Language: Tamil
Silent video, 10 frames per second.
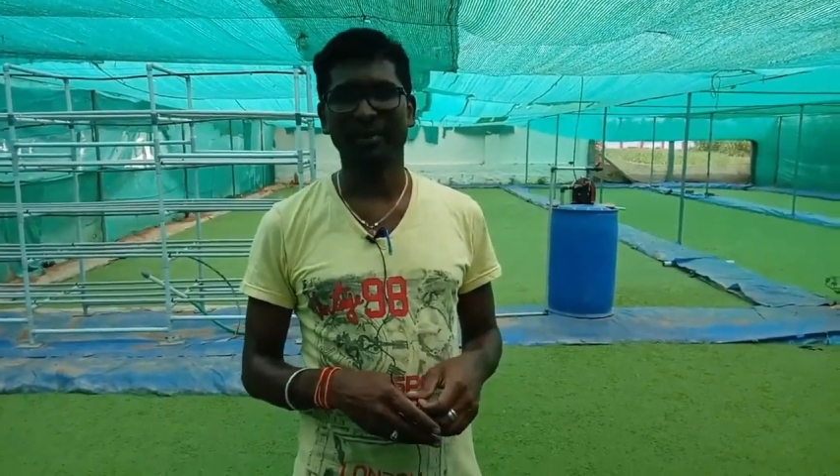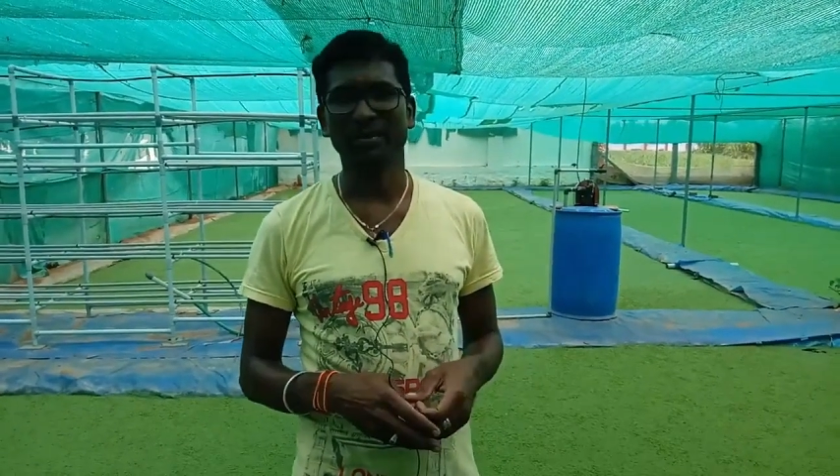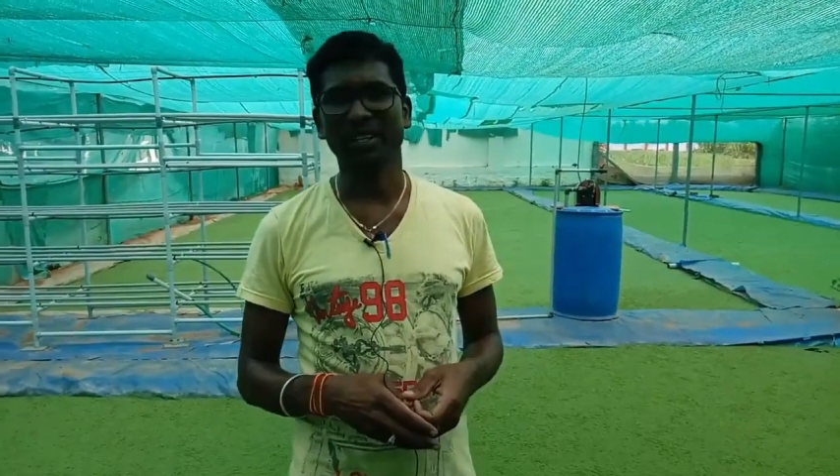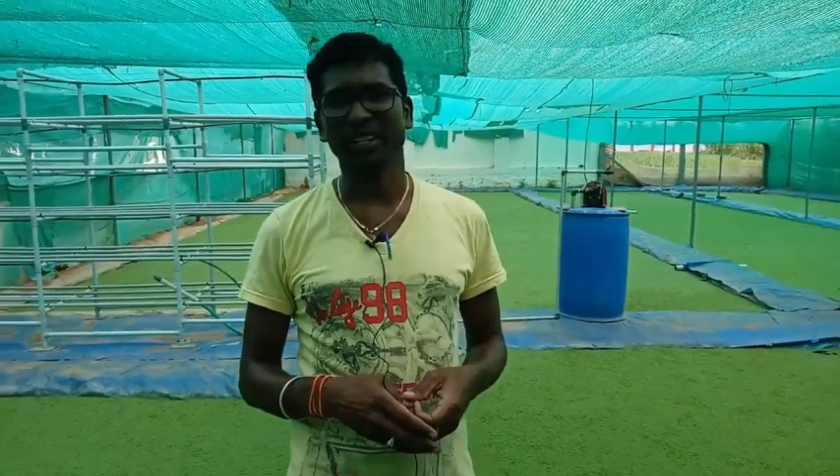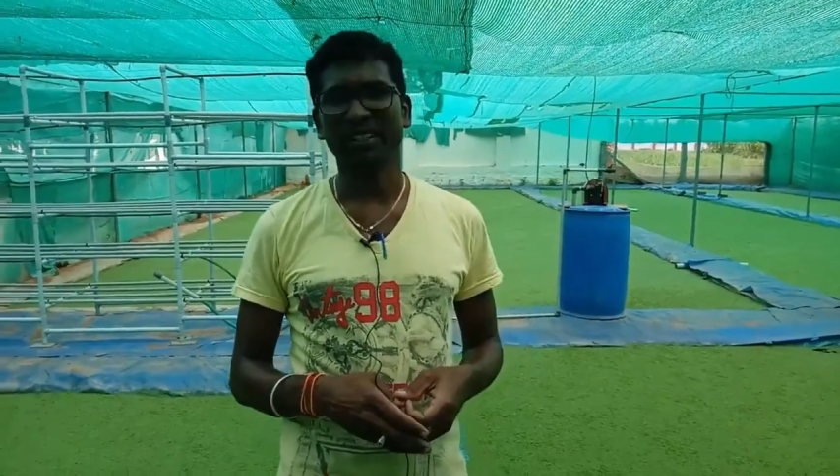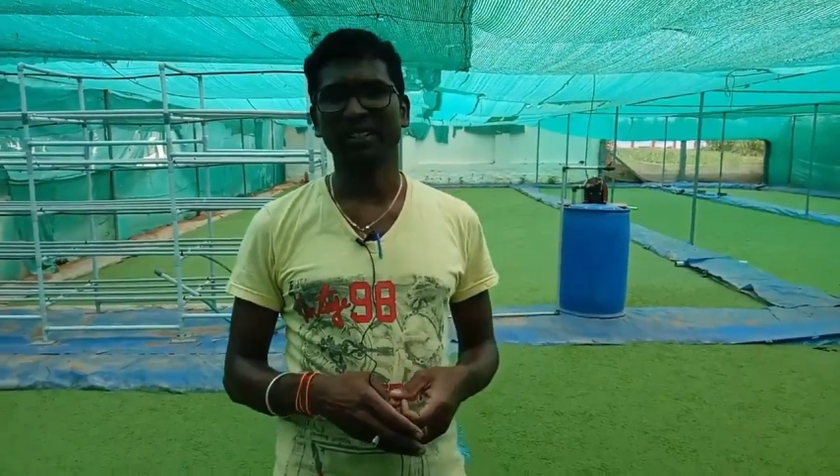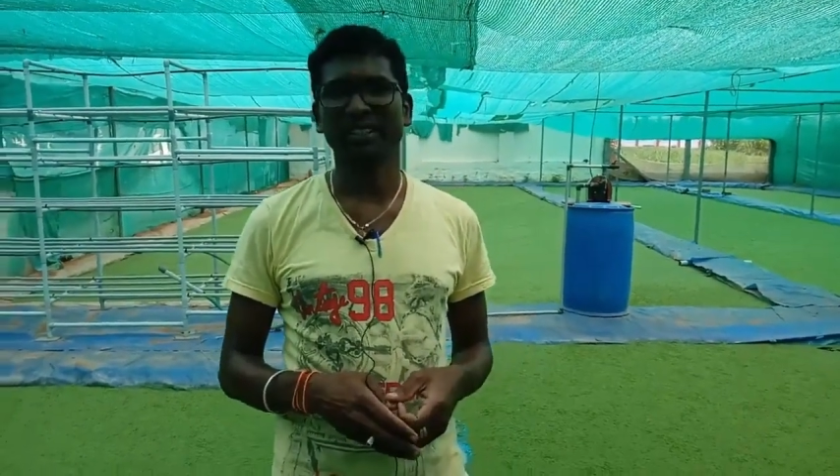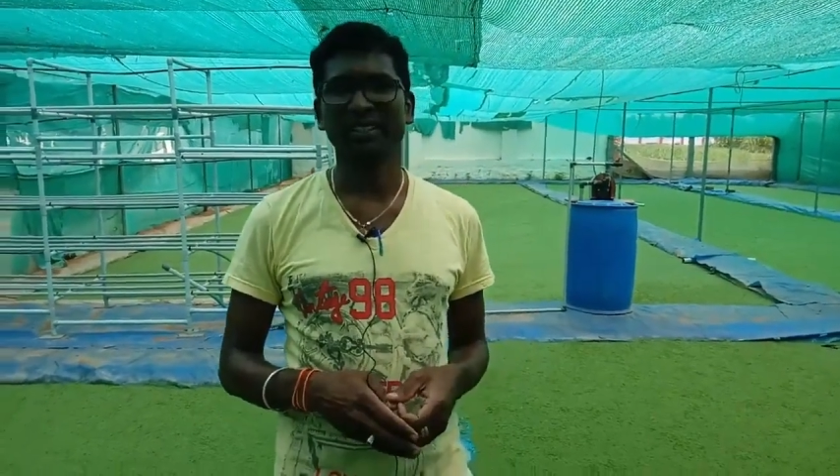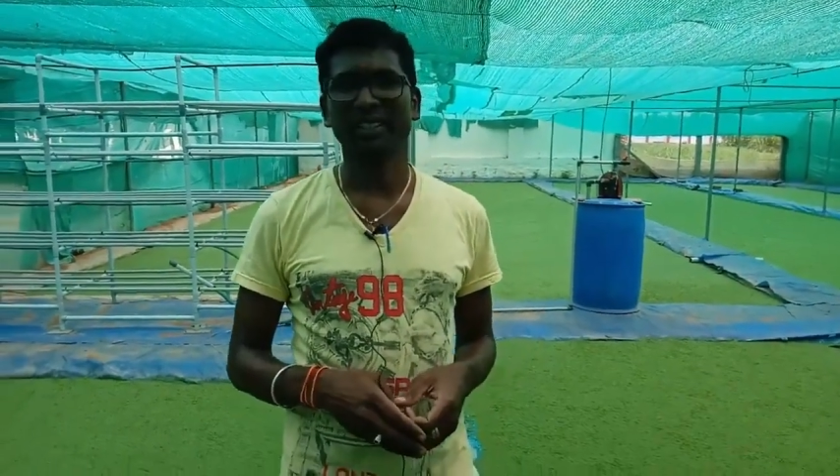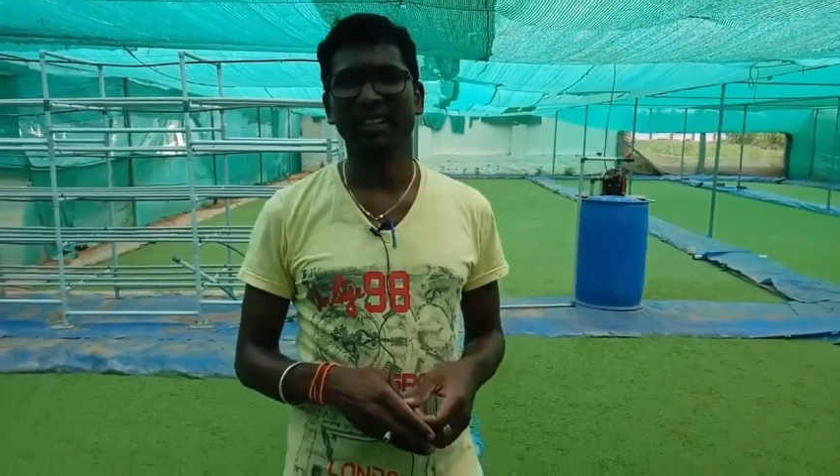பிரபாரன்
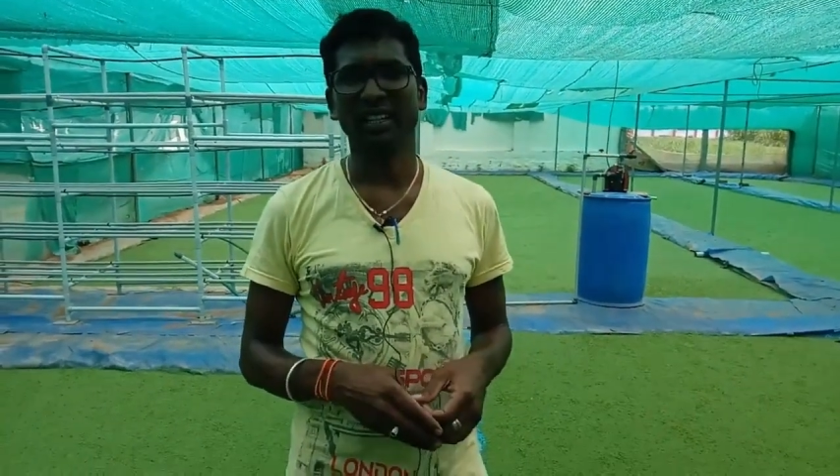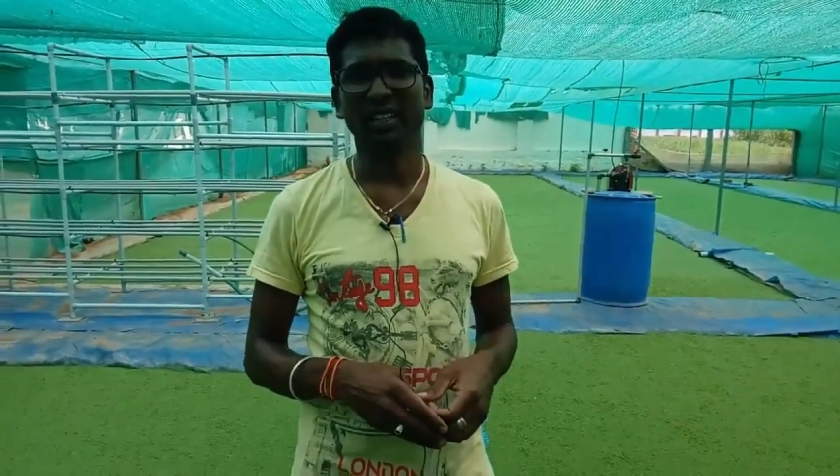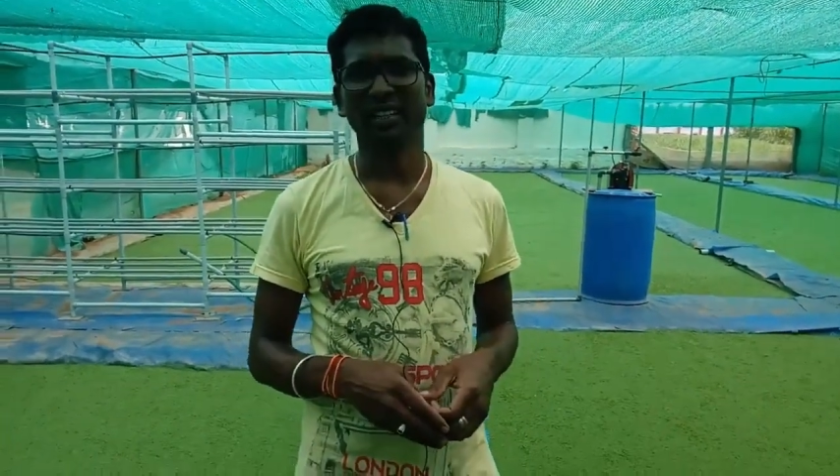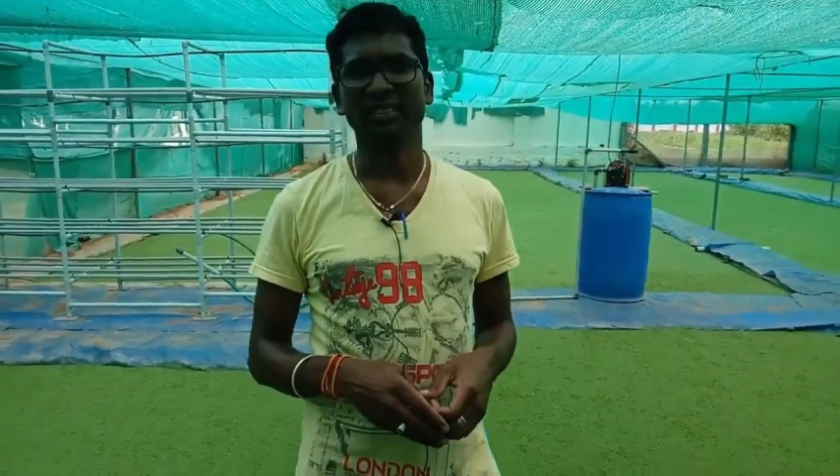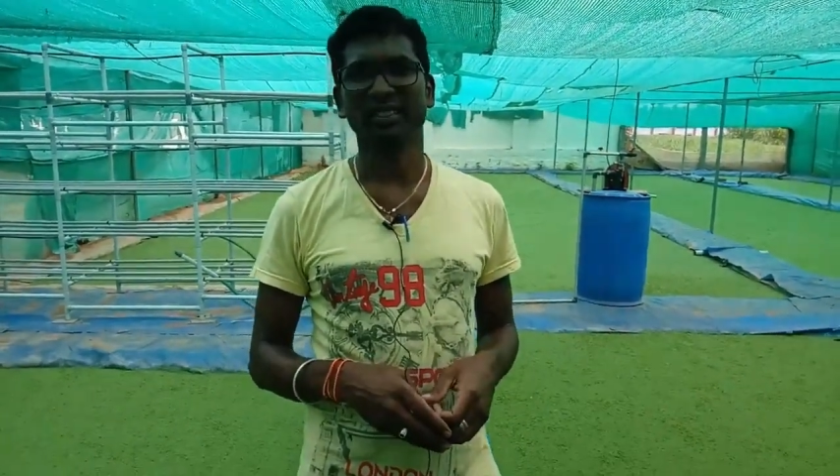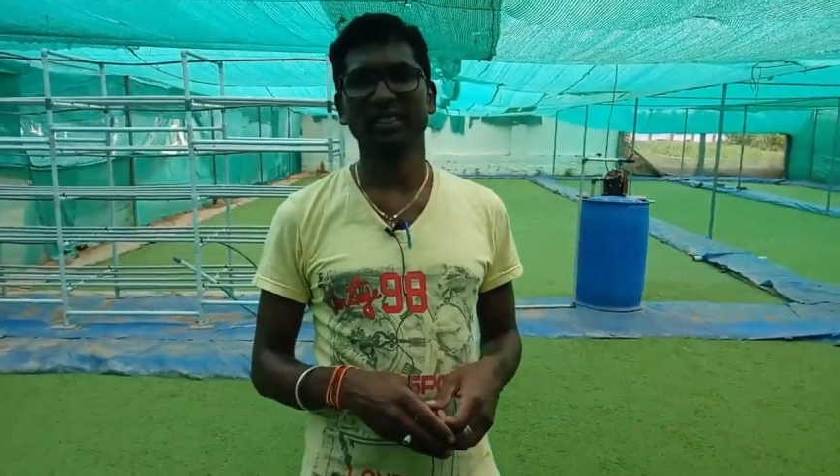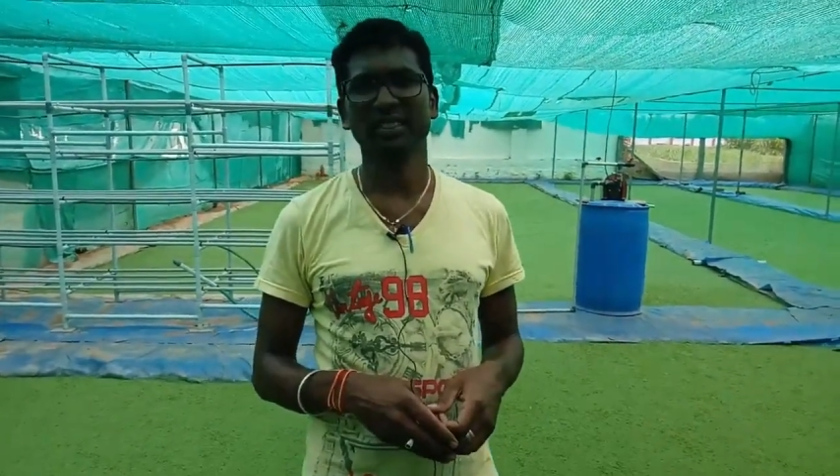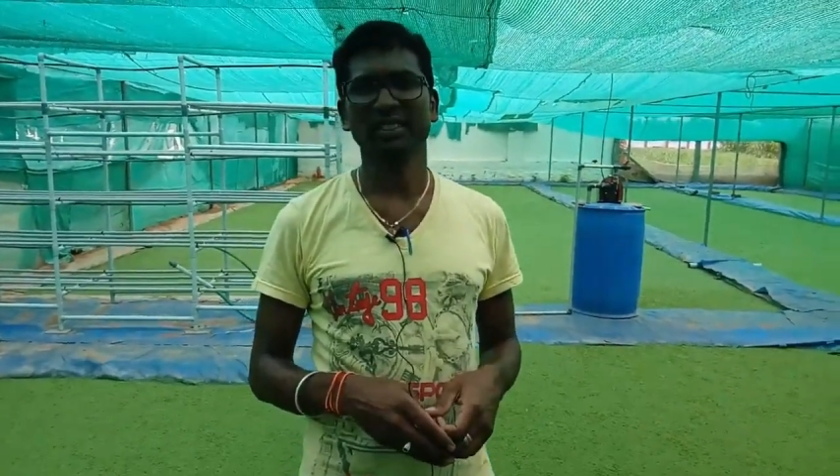நான் வந்து